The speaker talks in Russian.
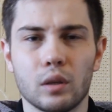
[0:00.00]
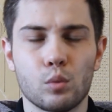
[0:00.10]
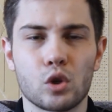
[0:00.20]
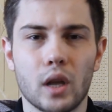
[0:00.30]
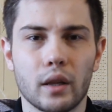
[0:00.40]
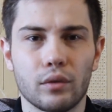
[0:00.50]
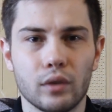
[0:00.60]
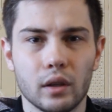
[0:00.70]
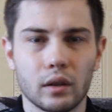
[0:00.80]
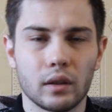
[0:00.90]
и бушлатов
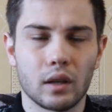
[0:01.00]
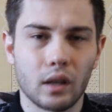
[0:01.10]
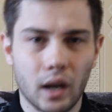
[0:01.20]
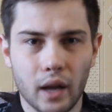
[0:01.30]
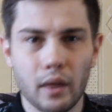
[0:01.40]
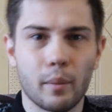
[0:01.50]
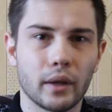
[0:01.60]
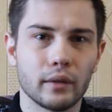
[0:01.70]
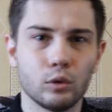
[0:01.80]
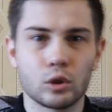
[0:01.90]
нет, и лоха
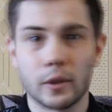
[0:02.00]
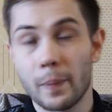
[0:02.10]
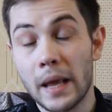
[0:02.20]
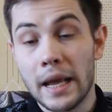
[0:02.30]
наматываются.